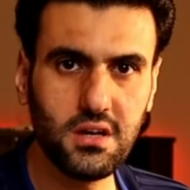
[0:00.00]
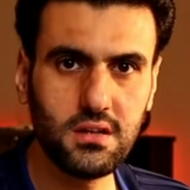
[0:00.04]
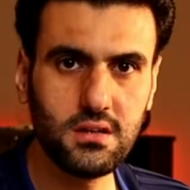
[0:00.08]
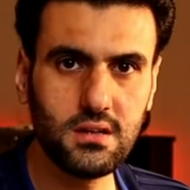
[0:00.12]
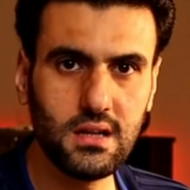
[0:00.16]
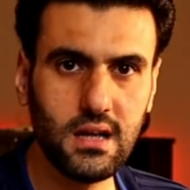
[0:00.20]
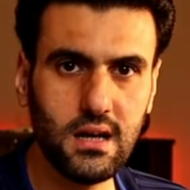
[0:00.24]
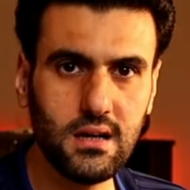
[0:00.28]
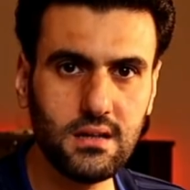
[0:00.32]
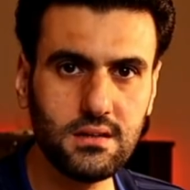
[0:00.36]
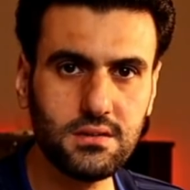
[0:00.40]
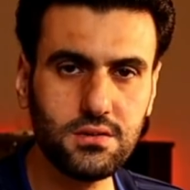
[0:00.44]
10
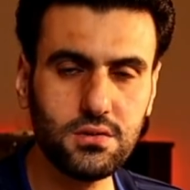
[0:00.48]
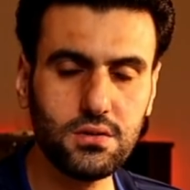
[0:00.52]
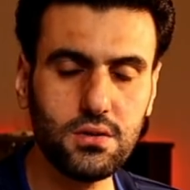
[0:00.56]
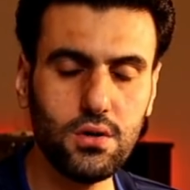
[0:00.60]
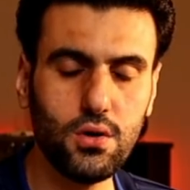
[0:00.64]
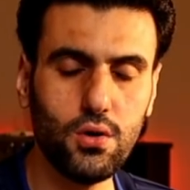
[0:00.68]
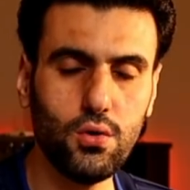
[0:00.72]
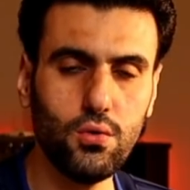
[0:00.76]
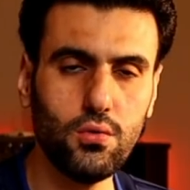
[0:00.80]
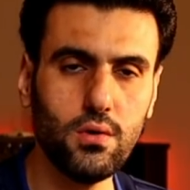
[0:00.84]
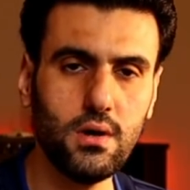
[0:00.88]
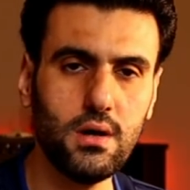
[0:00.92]
لايت
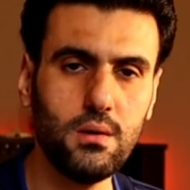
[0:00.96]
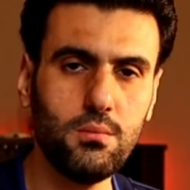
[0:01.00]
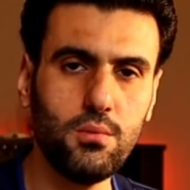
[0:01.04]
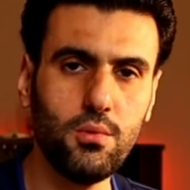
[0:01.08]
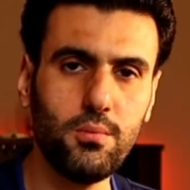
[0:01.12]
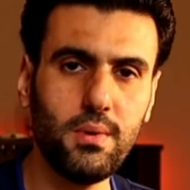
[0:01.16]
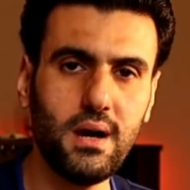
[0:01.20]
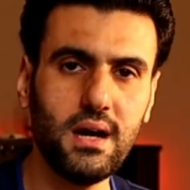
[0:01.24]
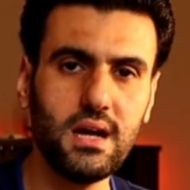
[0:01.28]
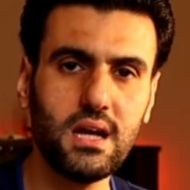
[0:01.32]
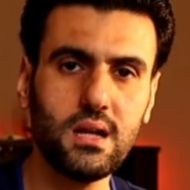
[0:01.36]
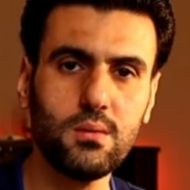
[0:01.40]
هو
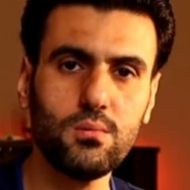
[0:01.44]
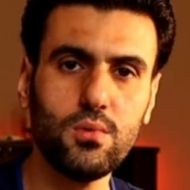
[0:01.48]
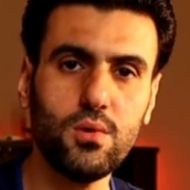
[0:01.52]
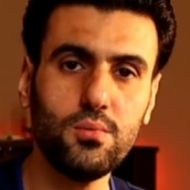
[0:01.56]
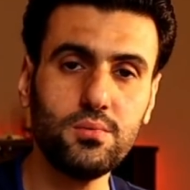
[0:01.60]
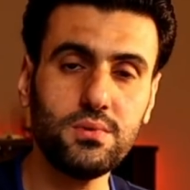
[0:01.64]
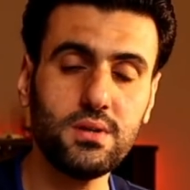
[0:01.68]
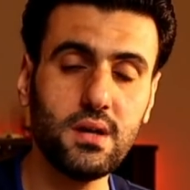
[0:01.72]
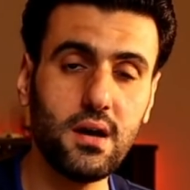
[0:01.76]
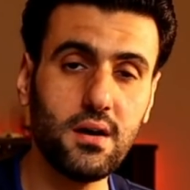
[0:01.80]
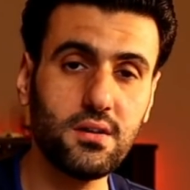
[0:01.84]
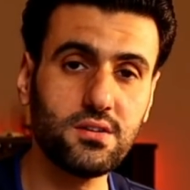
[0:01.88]
موبايل
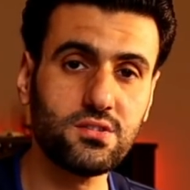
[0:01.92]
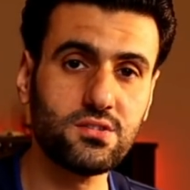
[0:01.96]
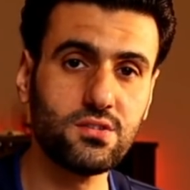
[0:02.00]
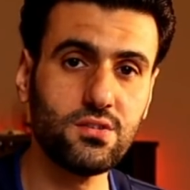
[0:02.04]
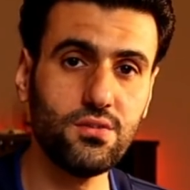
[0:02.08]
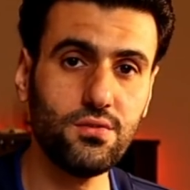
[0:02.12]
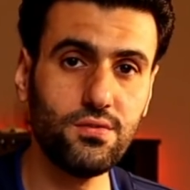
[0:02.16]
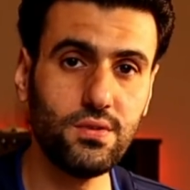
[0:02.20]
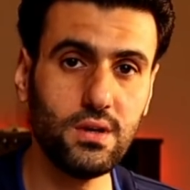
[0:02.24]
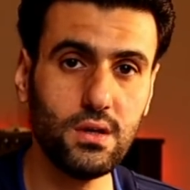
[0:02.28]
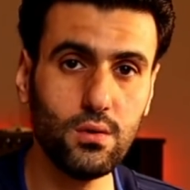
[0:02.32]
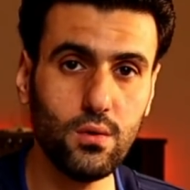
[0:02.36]
ممتاز
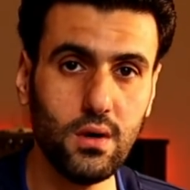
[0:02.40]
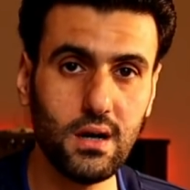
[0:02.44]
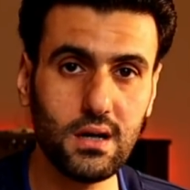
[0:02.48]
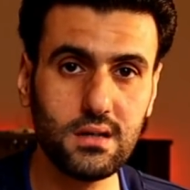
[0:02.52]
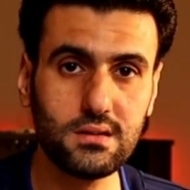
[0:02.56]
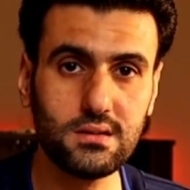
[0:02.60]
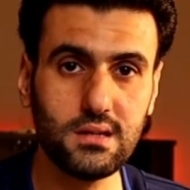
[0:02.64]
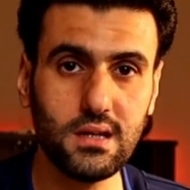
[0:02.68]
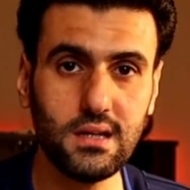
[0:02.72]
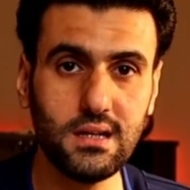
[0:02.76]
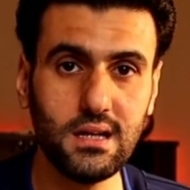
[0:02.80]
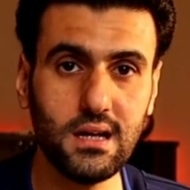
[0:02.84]
في
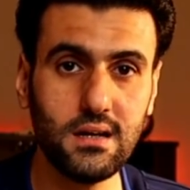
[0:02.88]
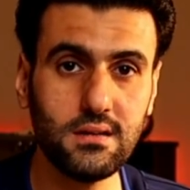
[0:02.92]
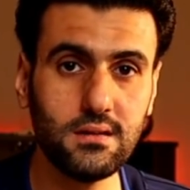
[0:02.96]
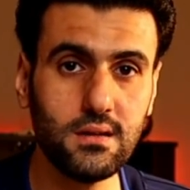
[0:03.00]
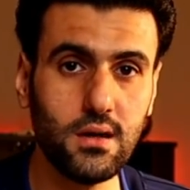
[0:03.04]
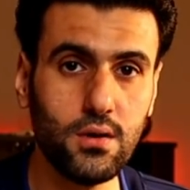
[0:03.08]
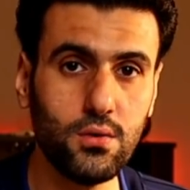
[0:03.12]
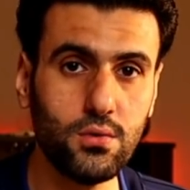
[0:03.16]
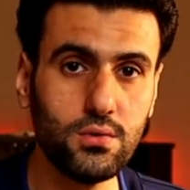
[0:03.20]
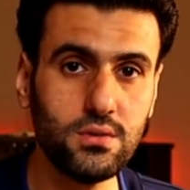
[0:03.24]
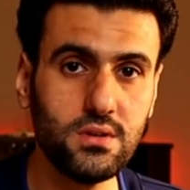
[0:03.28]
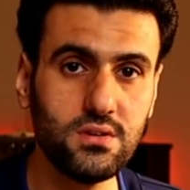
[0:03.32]
وقته
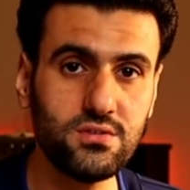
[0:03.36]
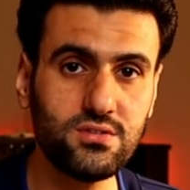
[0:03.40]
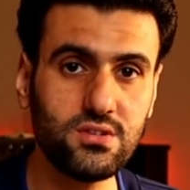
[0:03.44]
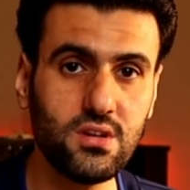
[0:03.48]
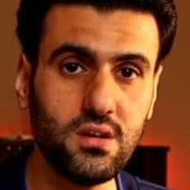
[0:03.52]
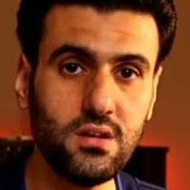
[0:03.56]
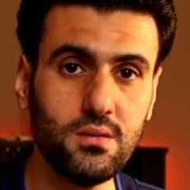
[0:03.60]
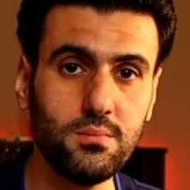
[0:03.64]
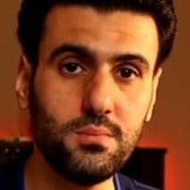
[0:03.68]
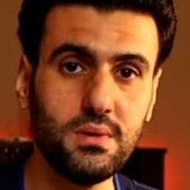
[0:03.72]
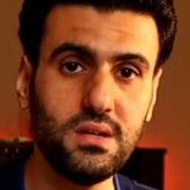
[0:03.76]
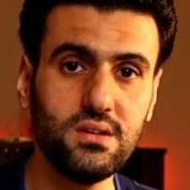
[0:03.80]
لأنه
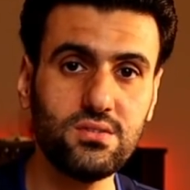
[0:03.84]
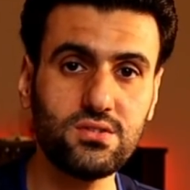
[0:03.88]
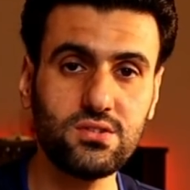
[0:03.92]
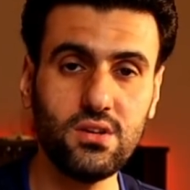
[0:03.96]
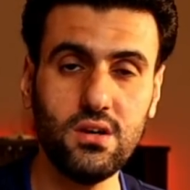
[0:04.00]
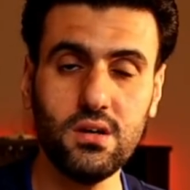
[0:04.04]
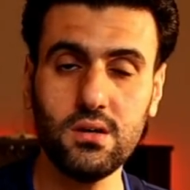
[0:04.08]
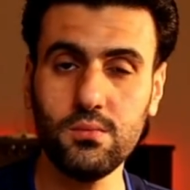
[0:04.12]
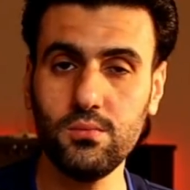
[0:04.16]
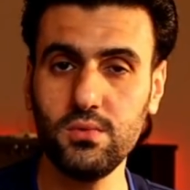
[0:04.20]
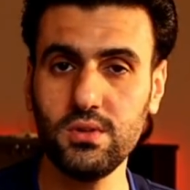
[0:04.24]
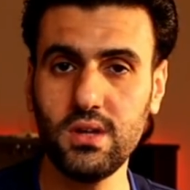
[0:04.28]
نزل
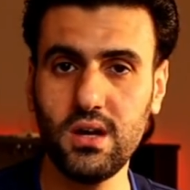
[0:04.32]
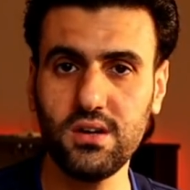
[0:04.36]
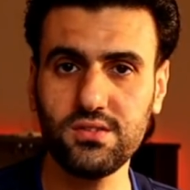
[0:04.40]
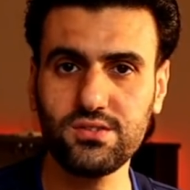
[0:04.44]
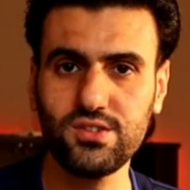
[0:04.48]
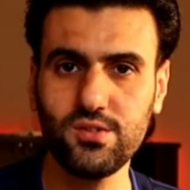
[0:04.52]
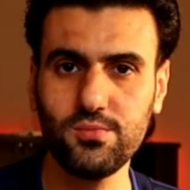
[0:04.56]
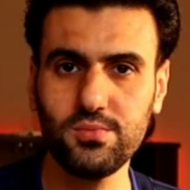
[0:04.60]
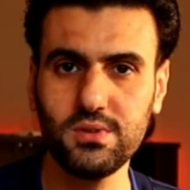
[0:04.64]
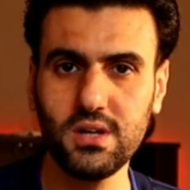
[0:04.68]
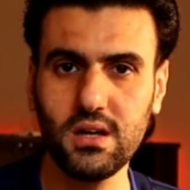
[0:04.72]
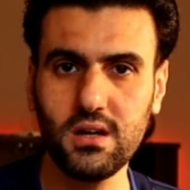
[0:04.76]
بسعر
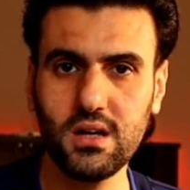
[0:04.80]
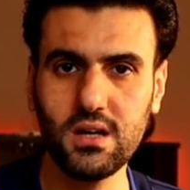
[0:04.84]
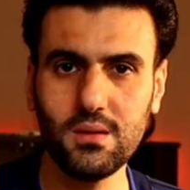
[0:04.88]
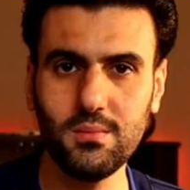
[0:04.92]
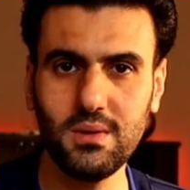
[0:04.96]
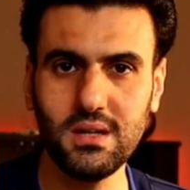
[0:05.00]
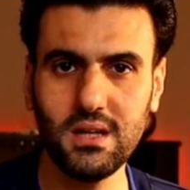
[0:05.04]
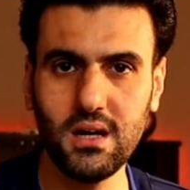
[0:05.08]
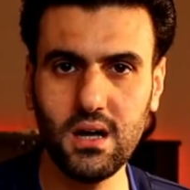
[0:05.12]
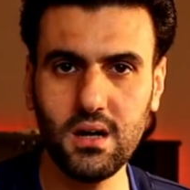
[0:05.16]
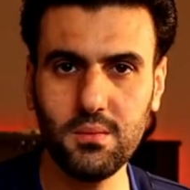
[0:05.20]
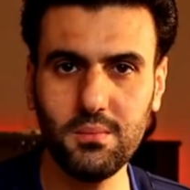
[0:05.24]
مناسب
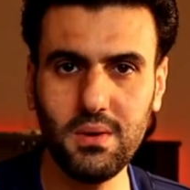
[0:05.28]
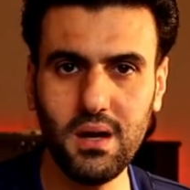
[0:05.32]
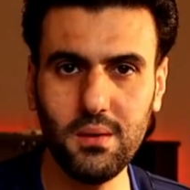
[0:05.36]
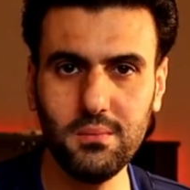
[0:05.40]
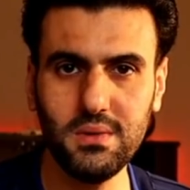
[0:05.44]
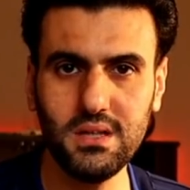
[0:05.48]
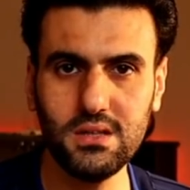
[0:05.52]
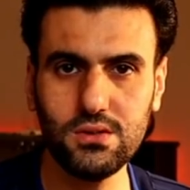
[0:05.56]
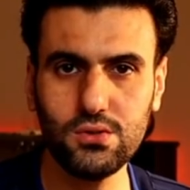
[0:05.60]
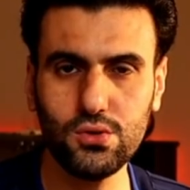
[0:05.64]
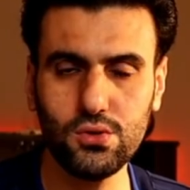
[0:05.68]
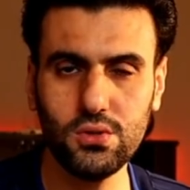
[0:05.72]
تقريبا
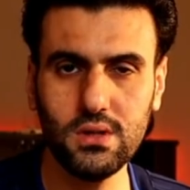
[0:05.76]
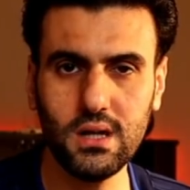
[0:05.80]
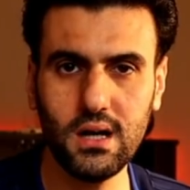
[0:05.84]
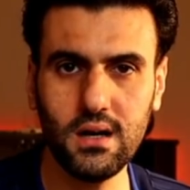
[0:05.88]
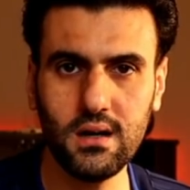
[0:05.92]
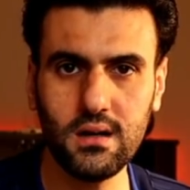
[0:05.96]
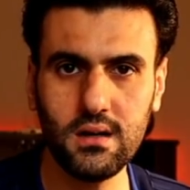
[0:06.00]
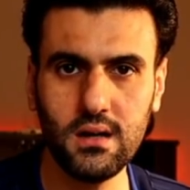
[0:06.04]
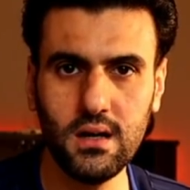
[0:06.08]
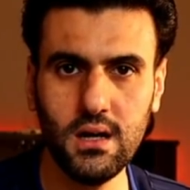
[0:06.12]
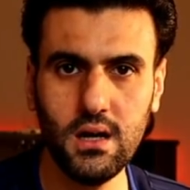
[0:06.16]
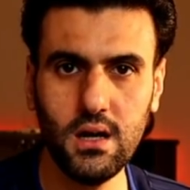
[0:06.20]
400
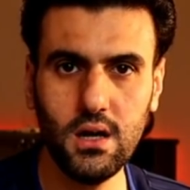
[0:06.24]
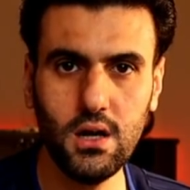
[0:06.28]
دولار